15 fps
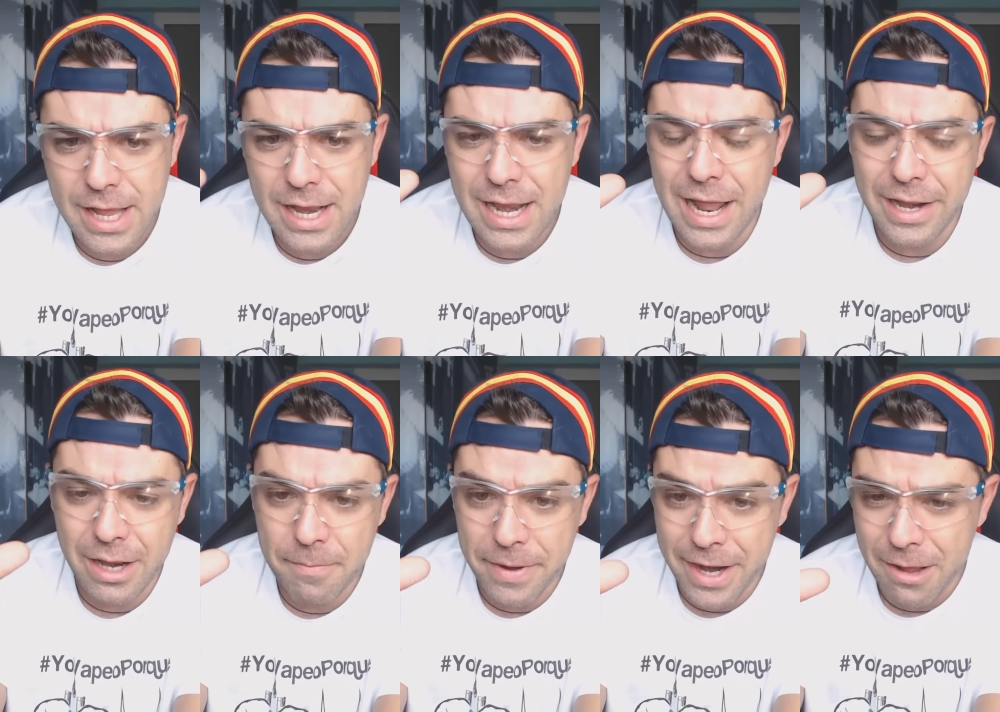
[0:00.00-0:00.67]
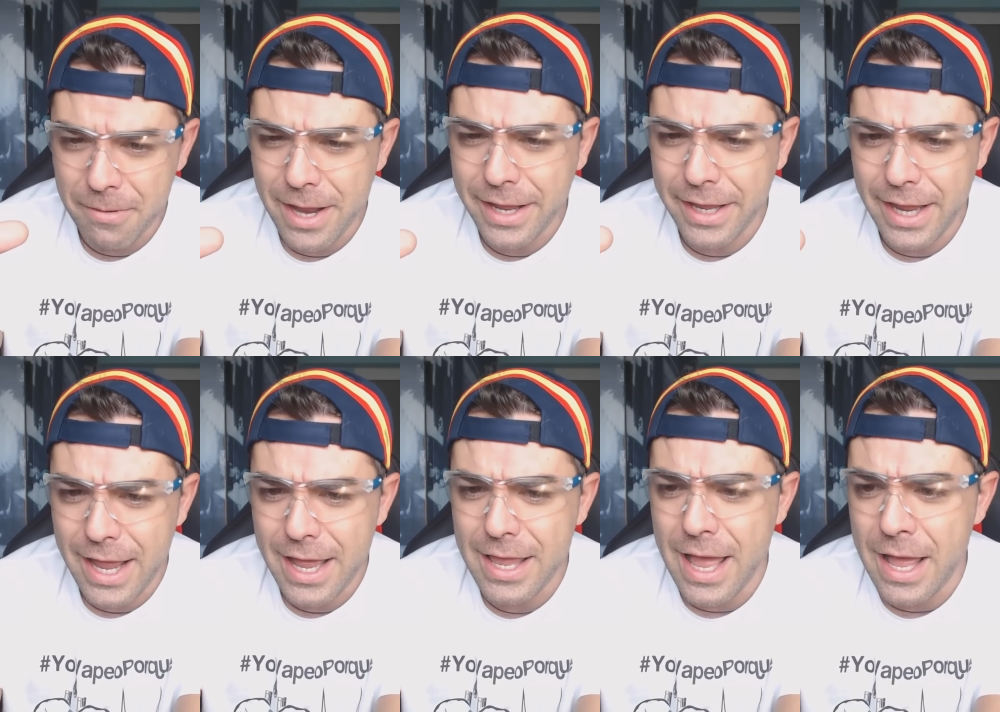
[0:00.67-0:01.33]
Las reparables
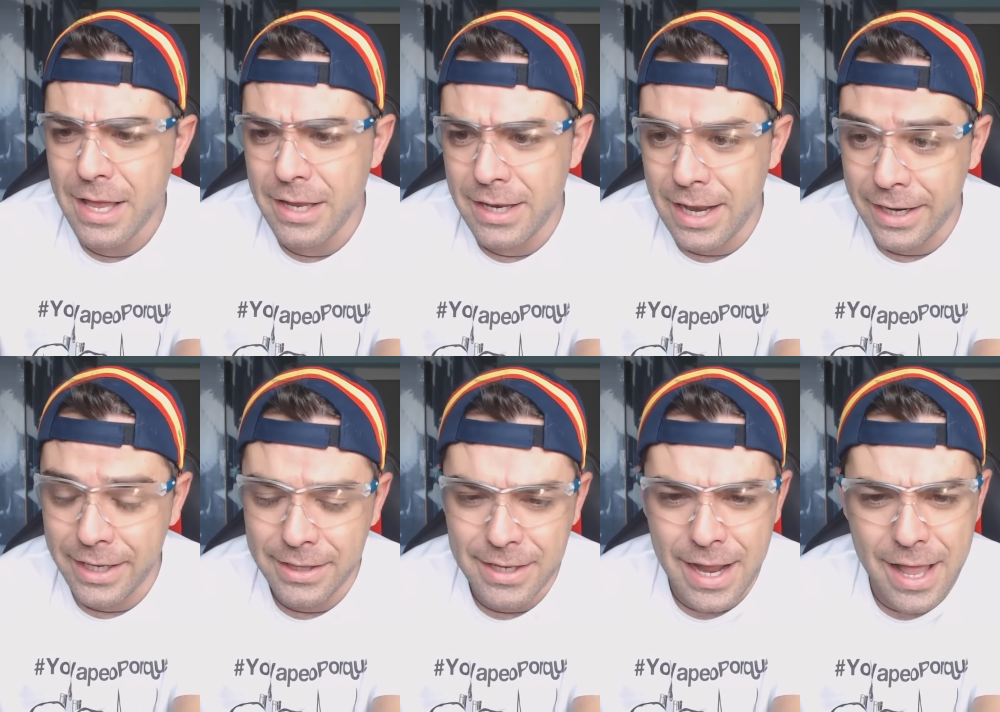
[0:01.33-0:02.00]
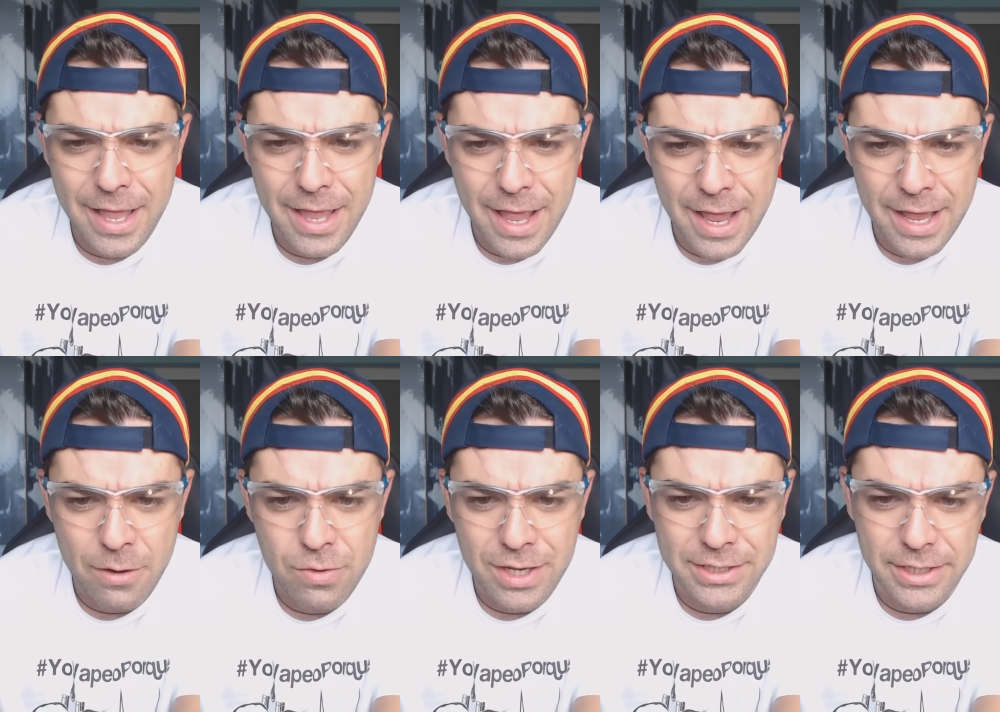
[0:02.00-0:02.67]
que hay, la que trae
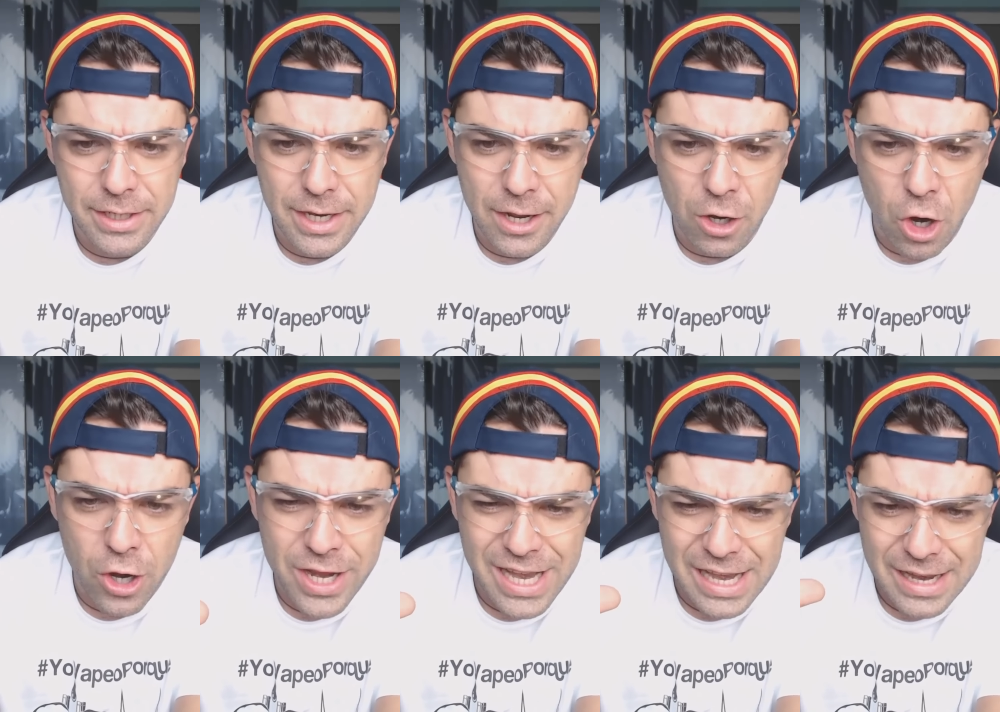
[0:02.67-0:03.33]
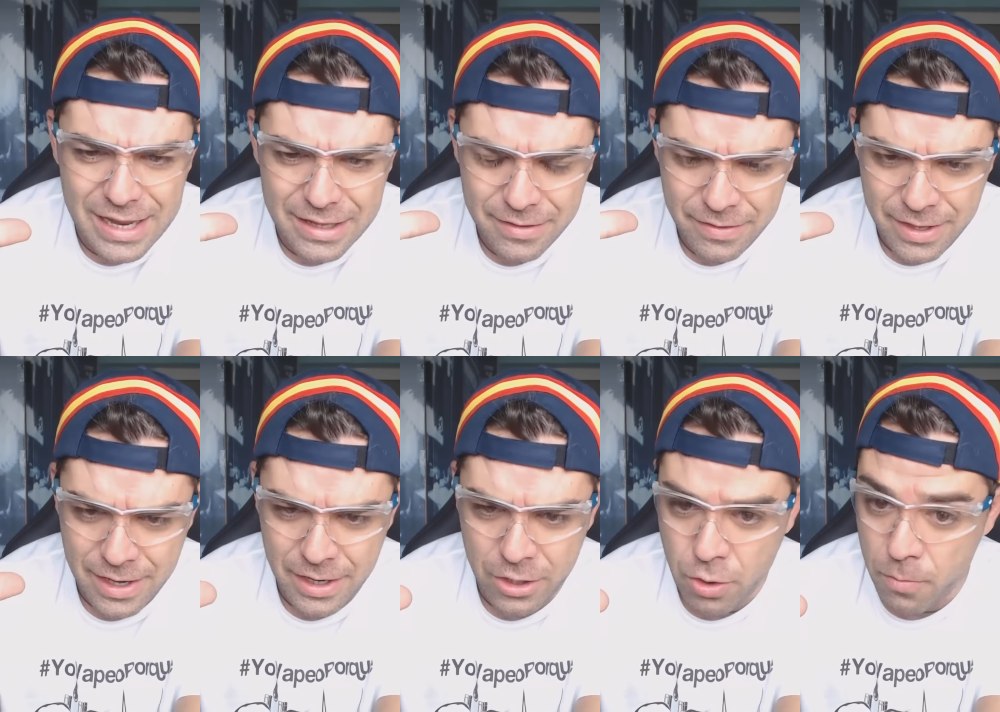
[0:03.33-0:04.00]
es una single coil
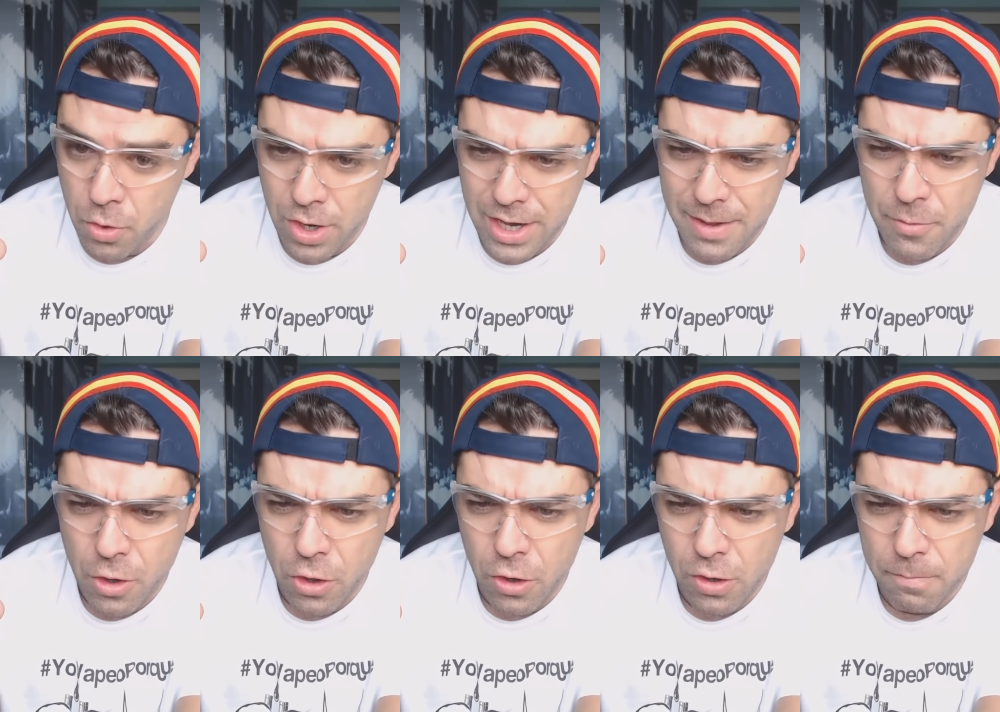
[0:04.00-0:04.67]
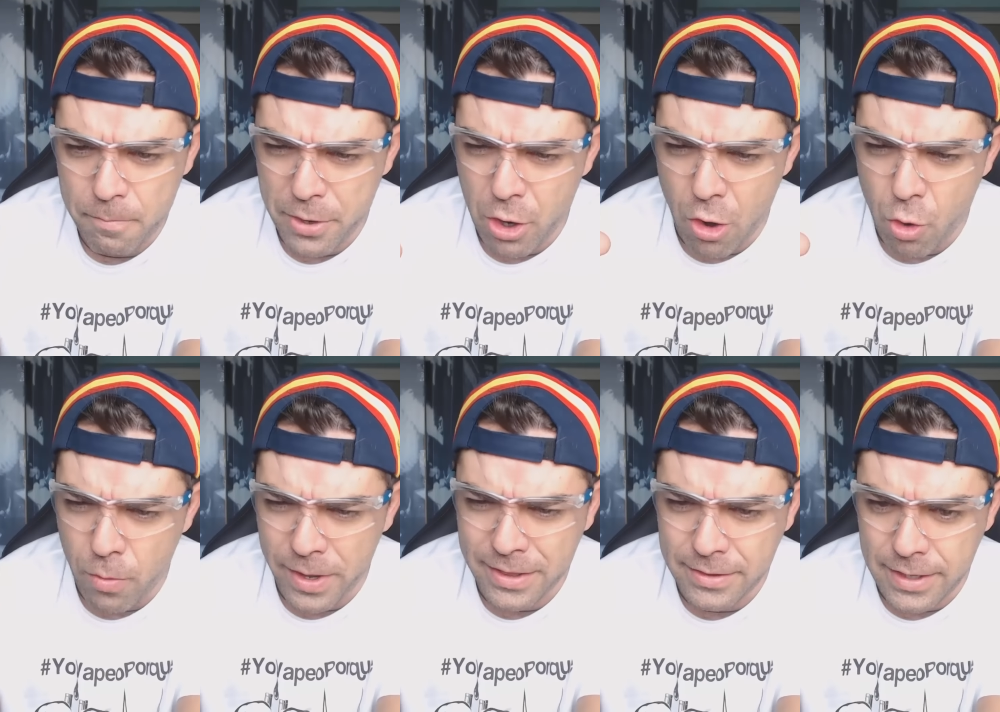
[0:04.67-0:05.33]
de como el Lemo 2, pero a
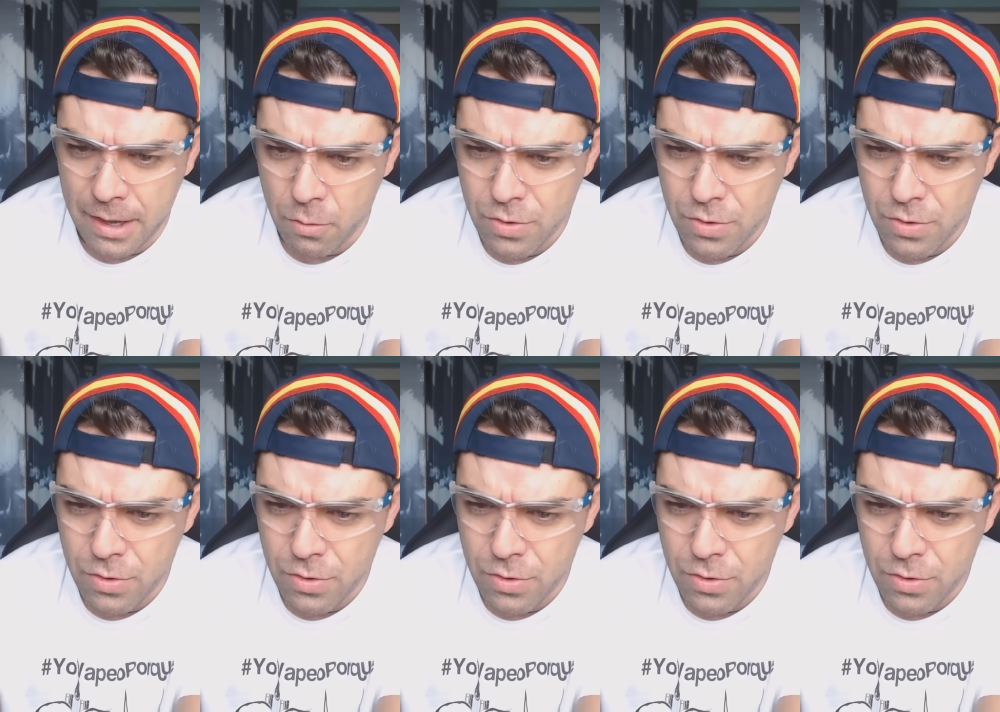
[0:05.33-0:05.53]
lo bestia.